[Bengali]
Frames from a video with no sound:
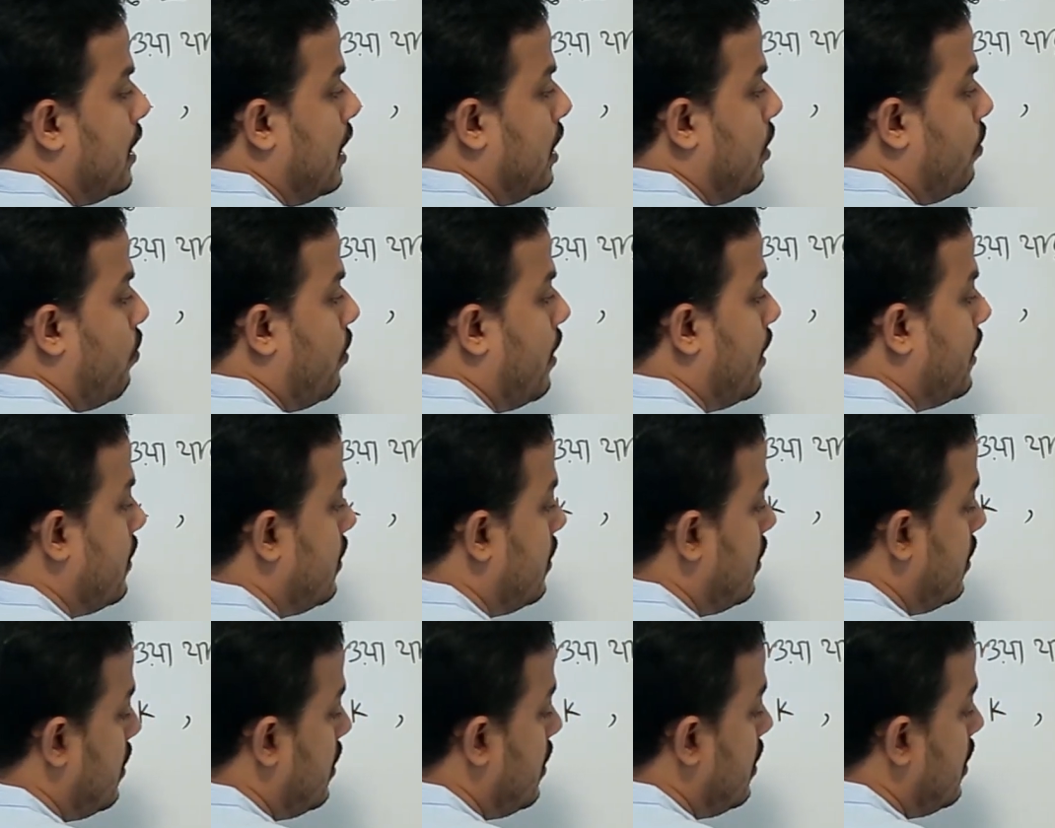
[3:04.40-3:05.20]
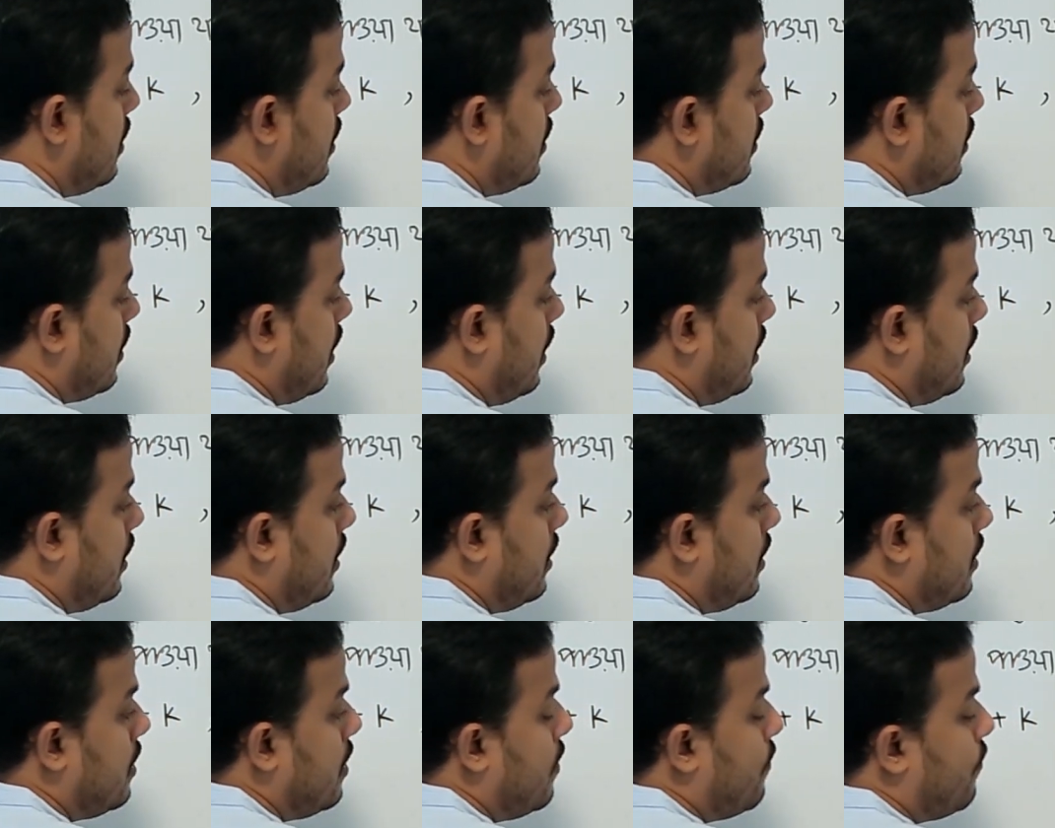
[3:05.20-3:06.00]
তাহলে ওয়ান তাহলে
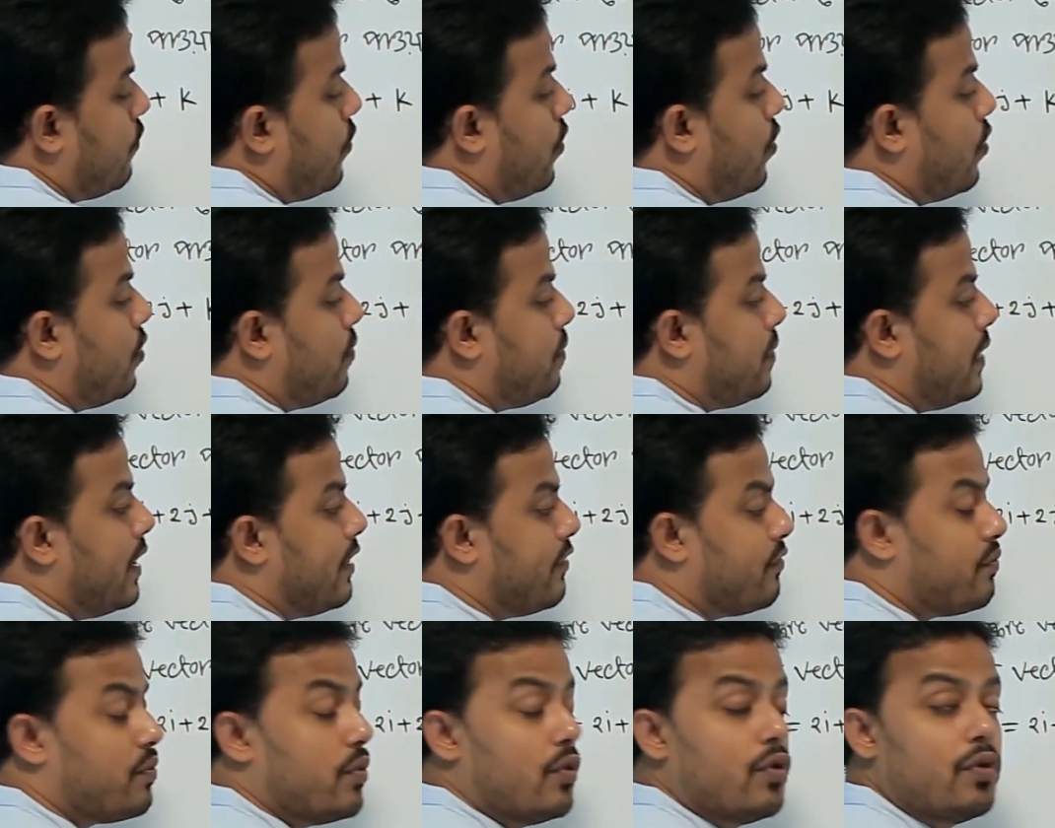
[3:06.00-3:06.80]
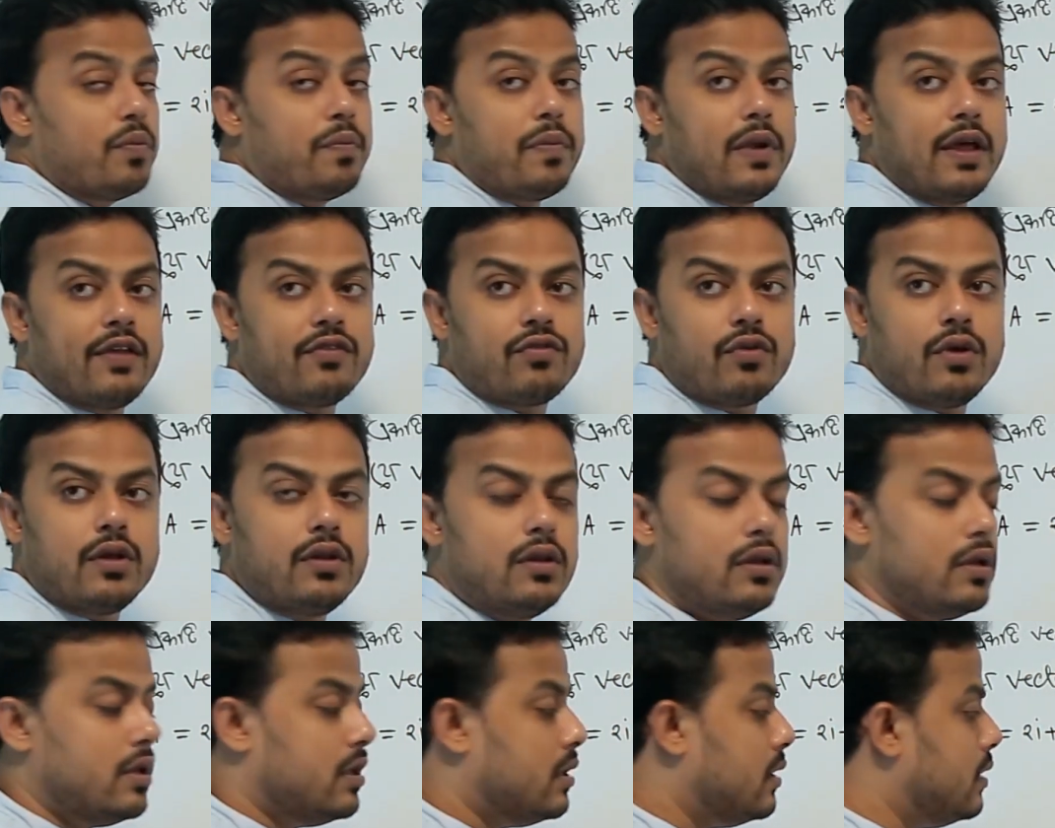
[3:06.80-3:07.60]
ফোর প্লাস ফোর প্লাস ওয়ান
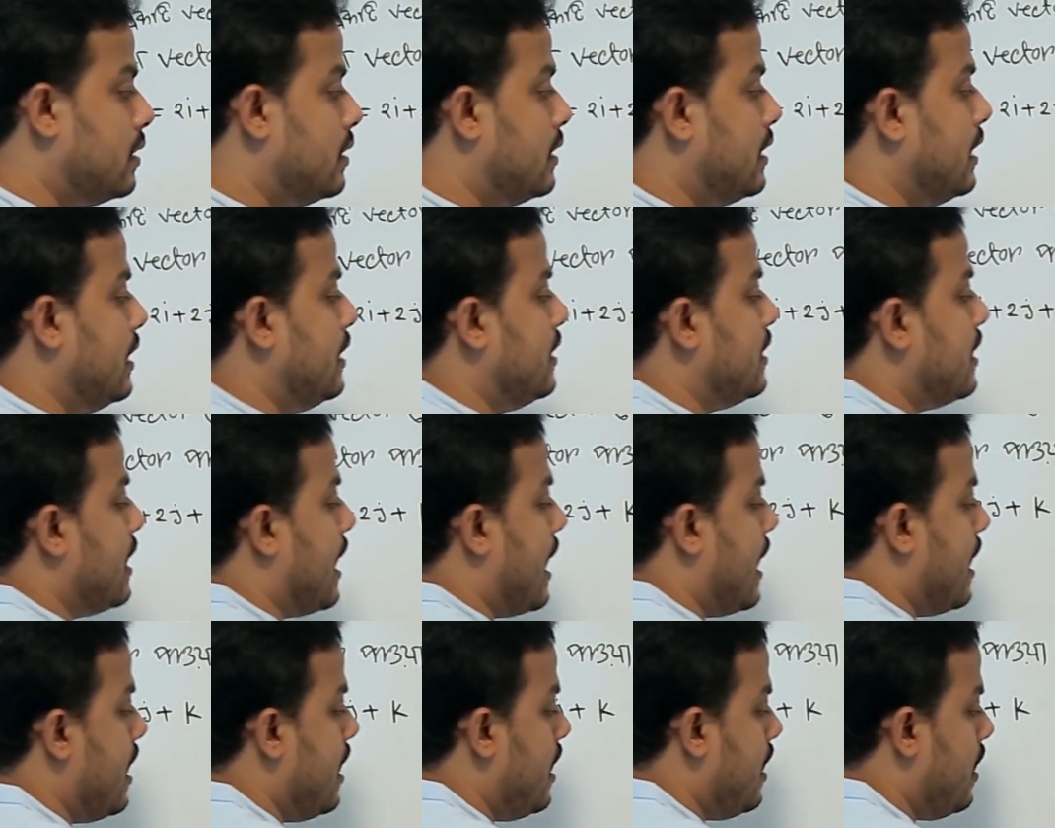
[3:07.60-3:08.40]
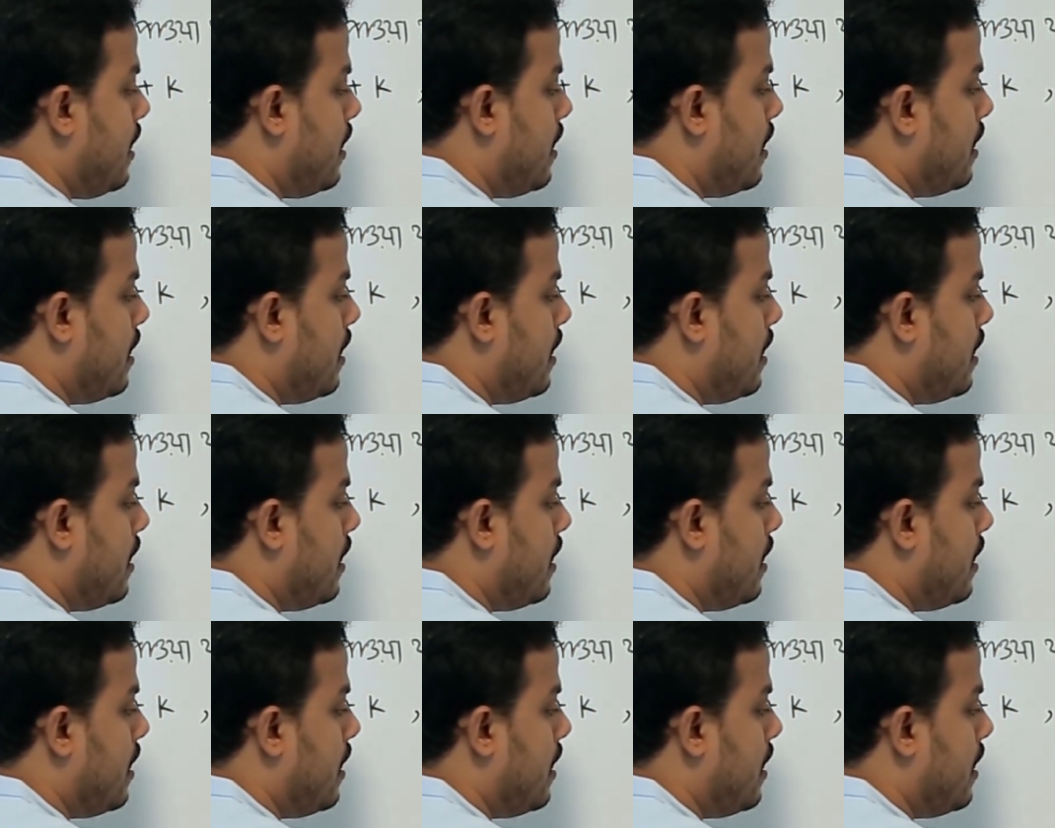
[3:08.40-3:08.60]
দেন নাইন